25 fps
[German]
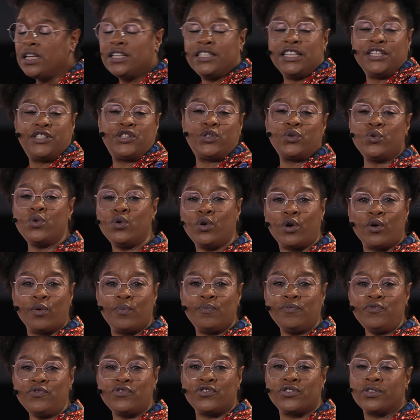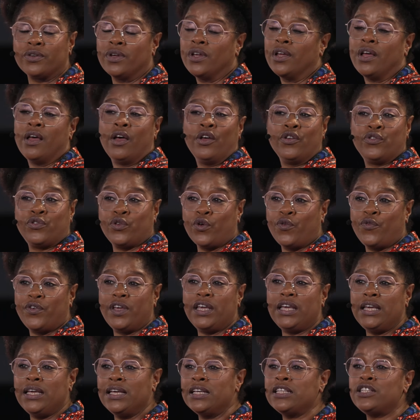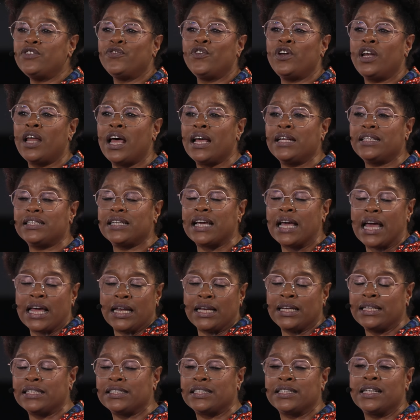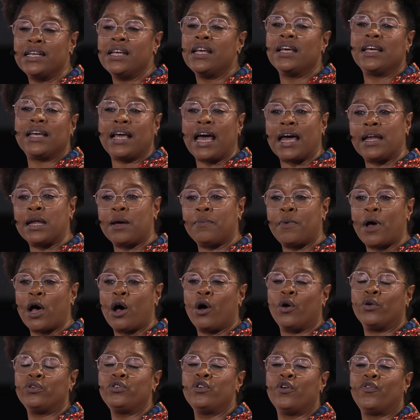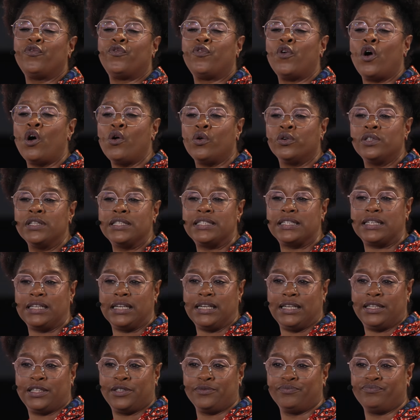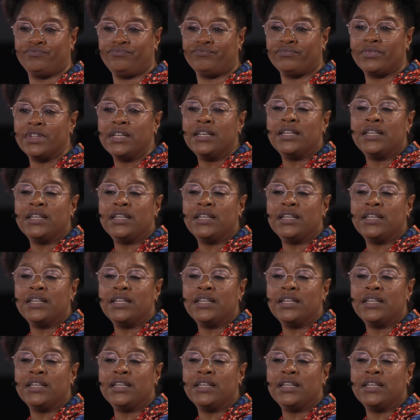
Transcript: Die Zukunft, so wie ihr es vielleicht kennt, kann aber auch noch vor uns liegen.